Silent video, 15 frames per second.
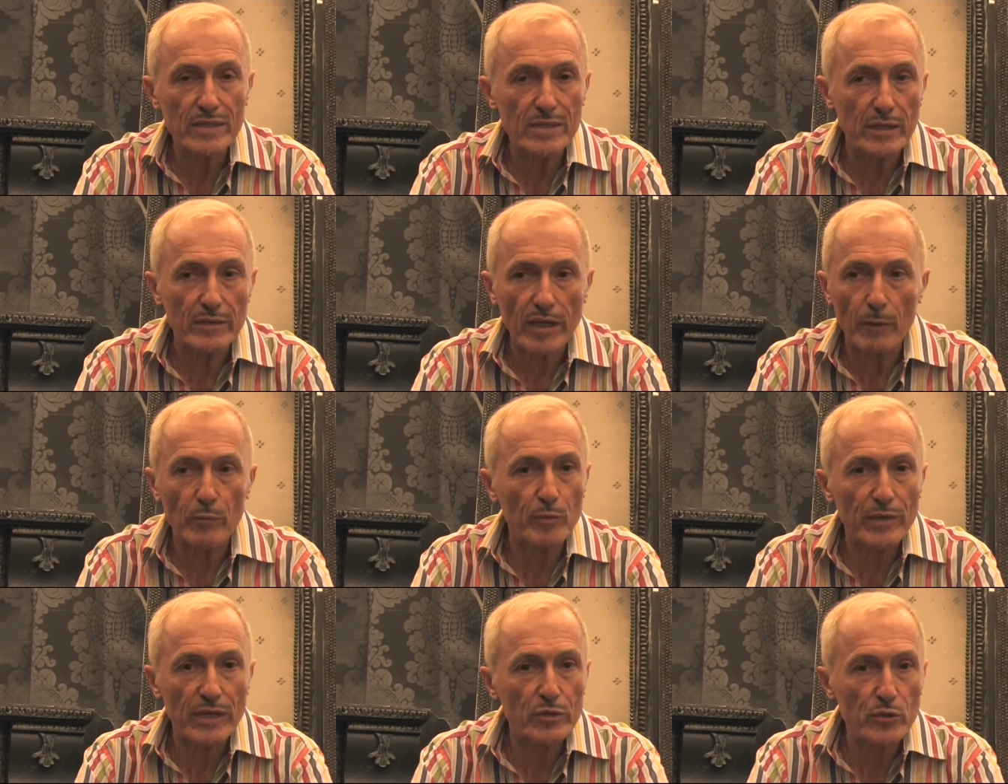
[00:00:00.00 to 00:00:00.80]
c'est-à-dire à
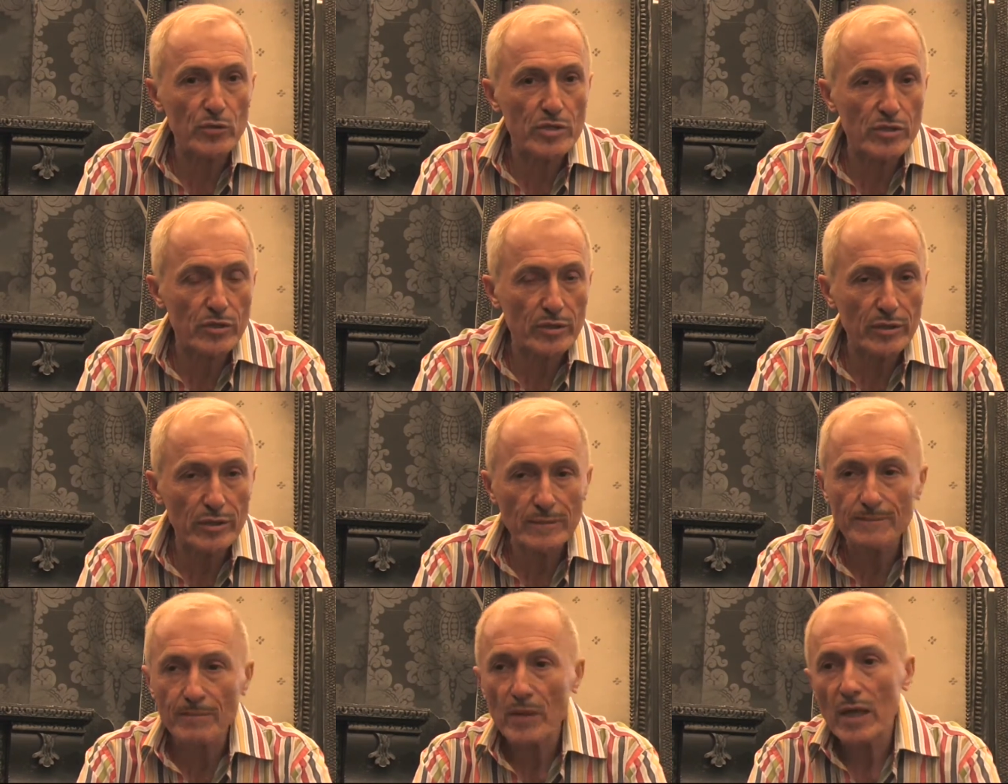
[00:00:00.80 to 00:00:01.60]
peu près deux
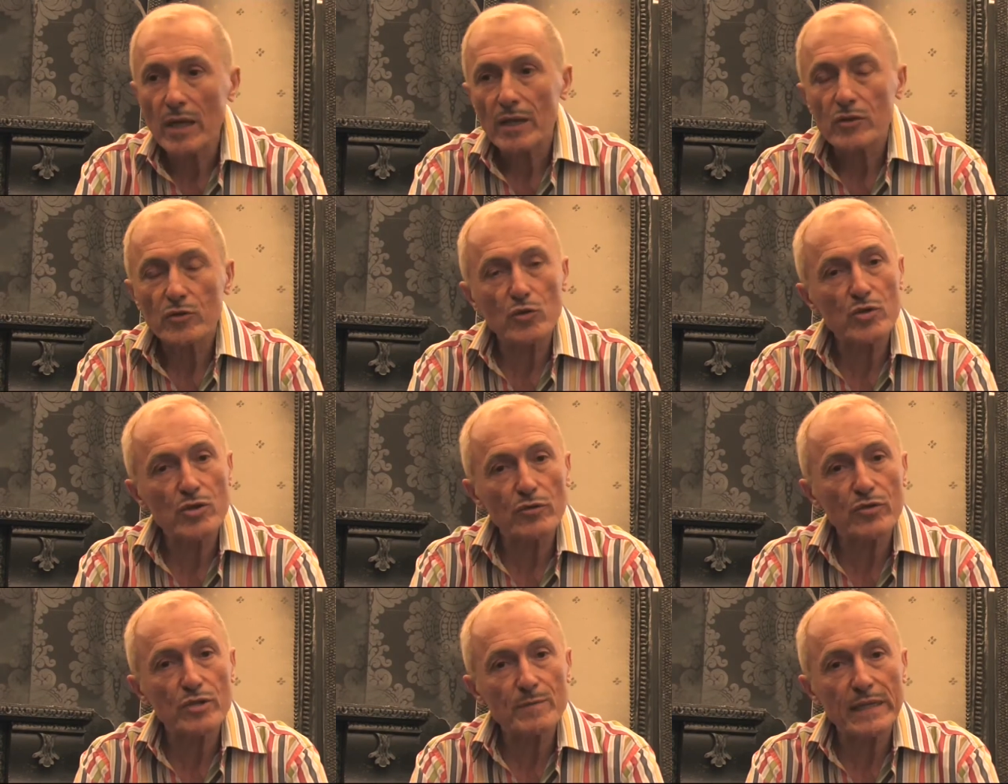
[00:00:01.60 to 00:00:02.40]
heures, deux
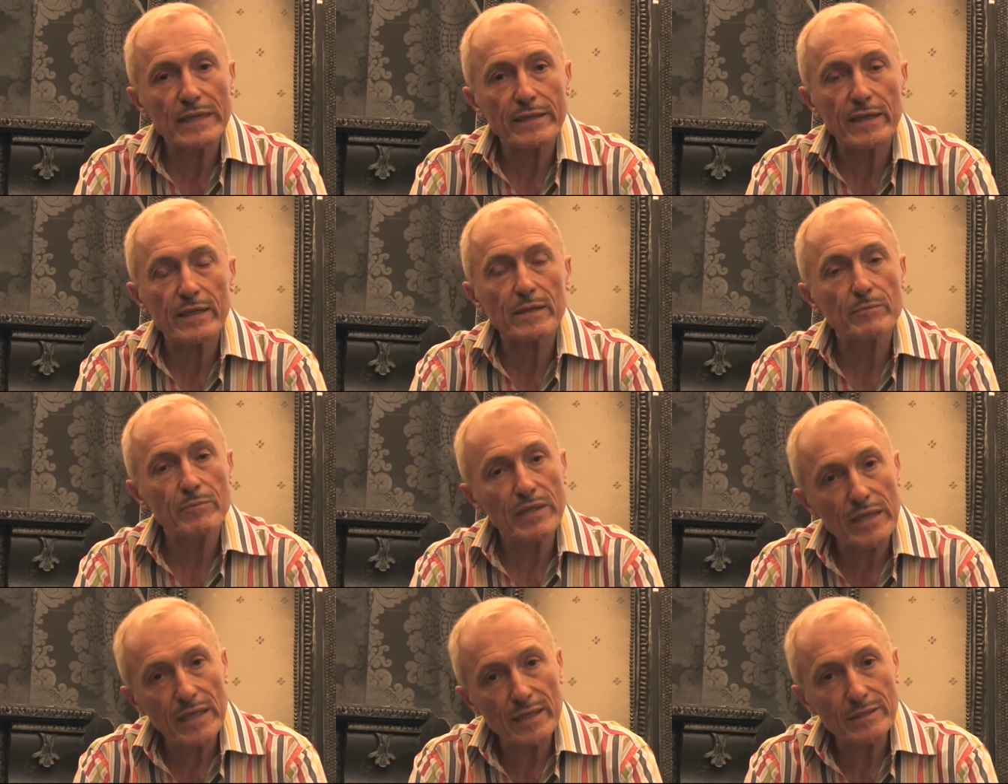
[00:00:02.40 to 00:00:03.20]
heures de spectacle.
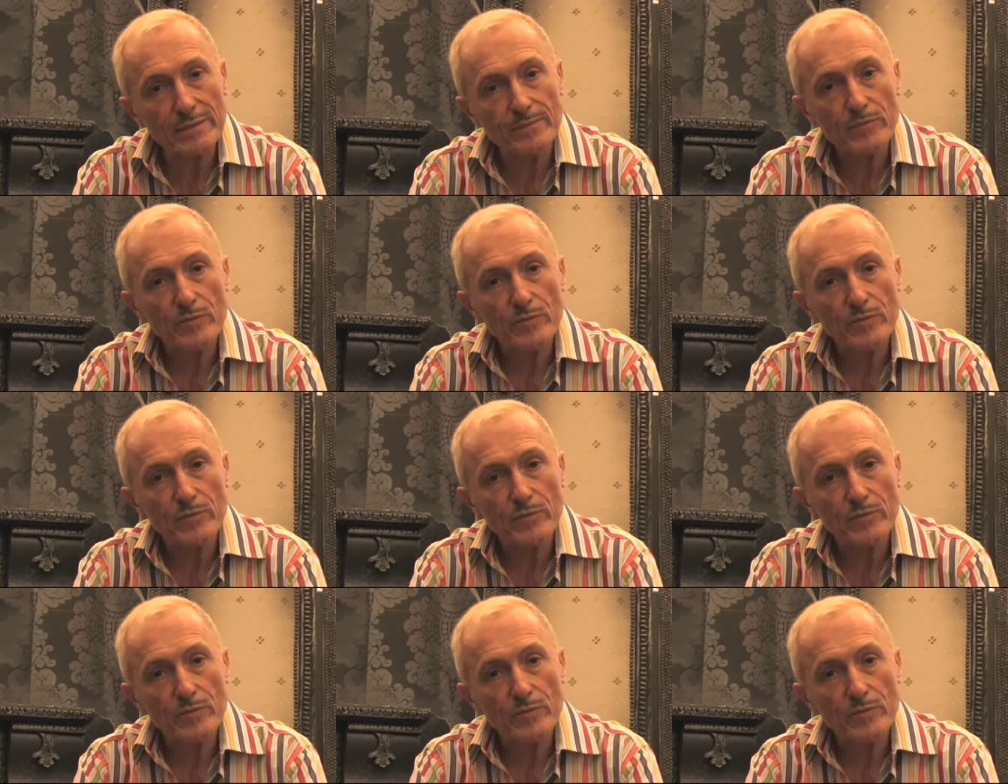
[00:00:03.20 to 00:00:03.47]
Mais là,